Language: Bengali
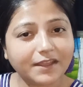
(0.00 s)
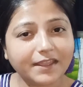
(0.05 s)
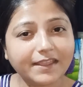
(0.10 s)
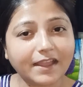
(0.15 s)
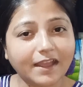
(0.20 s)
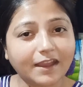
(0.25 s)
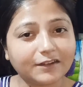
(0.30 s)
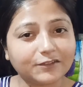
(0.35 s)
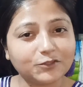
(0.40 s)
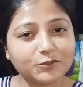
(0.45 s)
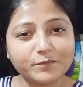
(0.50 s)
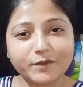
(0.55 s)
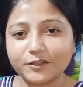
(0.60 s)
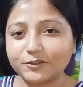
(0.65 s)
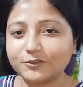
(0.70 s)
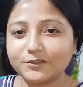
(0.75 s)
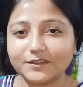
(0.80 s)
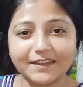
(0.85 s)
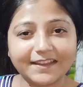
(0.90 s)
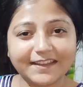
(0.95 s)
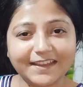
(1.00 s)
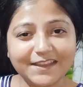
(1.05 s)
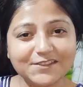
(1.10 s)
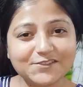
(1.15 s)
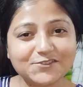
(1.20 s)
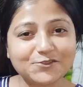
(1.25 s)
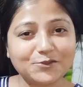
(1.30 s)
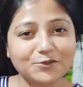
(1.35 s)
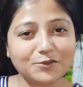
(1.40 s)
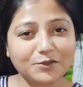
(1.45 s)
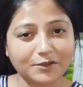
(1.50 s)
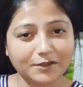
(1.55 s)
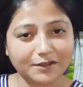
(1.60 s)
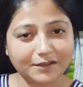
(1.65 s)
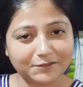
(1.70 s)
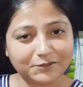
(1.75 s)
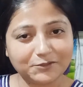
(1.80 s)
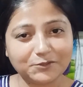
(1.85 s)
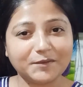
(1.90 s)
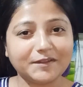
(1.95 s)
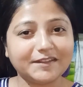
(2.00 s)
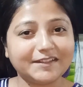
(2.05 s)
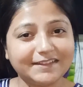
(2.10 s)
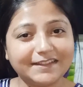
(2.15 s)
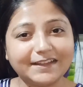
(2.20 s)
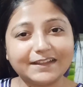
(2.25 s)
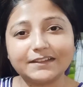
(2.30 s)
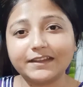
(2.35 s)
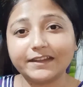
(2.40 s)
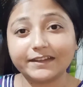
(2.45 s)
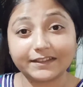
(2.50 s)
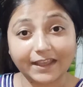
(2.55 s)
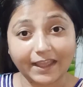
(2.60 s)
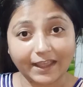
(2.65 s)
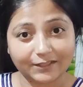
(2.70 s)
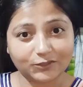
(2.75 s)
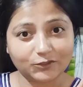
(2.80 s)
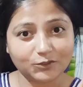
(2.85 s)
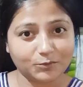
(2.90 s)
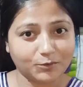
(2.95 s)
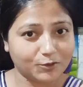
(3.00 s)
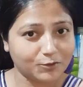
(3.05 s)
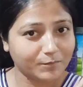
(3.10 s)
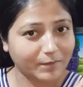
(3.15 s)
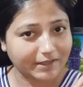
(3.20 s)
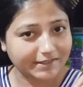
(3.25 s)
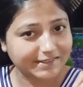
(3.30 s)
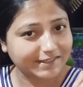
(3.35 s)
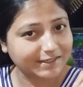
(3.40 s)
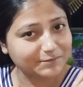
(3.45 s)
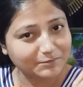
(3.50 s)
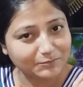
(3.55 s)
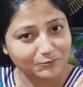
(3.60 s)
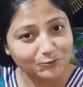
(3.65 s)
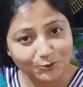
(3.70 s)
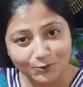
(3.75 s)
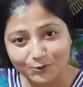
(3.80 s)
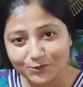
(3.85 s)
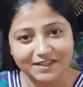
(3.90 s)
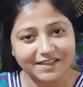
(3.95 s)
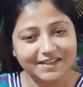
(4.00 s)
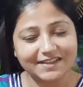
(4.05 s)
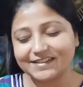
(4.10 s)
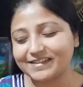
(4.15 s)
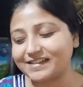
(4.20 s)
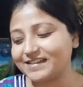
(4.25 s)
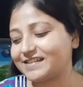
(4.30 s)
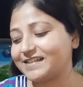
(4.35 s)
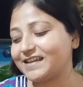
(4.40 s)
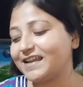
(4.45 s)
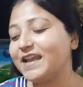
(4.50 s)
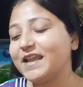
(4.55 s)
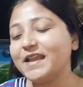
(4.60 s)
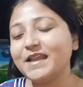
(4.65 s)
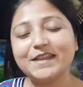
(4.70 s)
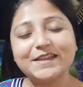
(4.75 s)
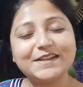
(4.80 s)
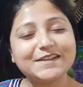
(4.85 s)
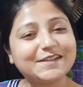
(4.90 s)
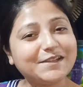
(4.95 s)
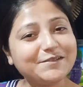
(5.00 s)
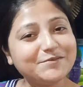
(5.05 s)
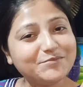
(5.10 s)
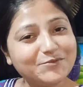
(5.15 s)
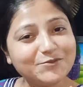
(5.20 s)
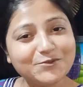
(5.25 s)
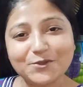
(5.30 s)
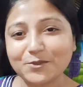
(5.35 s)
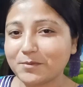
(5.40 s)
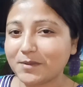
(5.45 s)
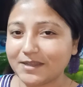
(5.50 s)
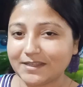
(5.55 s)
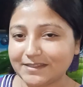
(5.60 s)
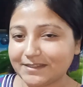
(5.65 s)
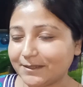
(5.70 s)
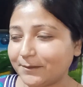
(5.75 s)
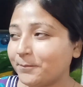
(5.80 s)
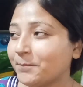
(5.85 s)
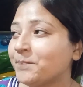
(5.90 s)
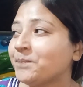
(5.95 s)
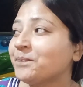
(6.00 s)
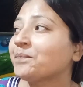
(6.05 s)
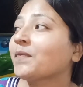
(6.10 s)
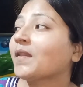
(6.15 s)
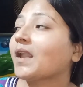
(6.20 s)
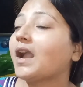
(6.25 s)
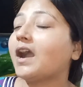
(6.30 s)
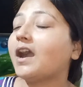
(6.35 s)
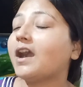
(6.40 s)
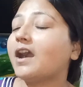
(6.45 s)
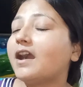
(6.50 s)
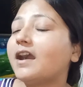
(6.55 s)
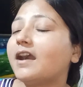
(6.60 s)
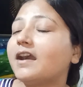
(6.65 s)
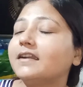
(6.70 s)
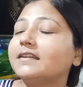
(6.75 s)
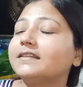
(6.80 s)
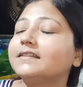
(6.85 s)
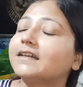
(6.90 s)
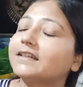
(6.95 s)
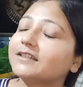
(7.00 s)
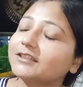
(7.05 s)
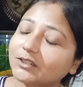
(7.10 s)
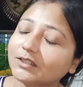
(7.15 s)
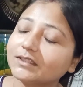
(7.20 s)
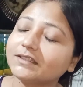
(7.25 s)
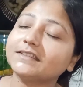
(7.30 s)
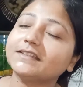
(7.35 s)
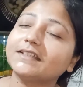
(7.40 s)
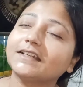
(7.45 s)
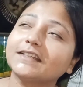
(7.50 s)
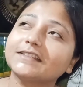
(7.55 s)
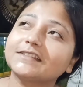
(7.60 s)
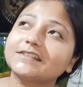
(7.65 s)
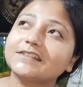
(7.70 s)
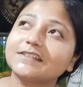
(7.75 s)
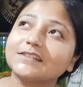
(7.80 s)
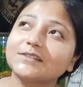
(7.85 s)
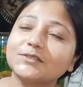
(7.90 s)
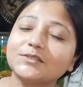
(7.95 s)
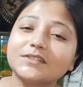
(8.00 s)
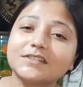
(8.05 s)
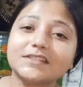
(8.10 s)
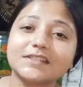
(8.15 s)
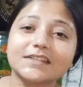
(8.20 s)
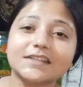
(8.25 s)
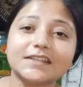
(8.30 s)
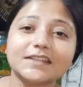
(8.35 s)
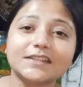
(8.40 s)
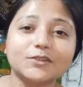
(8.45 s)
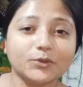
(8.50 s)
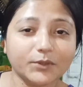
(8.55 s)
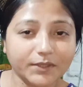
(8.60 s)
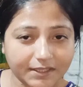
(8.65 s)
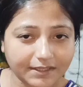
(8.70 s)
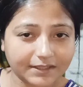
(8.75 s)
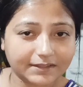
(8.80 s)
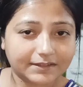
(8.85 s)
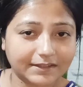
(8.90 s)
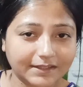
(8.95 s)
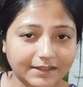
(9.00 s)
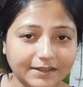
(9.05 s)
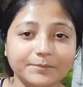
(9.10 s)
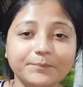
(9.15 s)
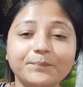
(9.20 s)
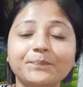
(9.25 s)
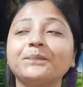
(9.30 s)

ফ্রাই আর তোমরা তো দেখেইছো তোমাদের দাদা একটা এত বড় মাছের মুড়ো নিয়ে এসেছে সেই মুড়ো ভাজা আর তার সাথে থাকছে হচ্ছে দই কাতলা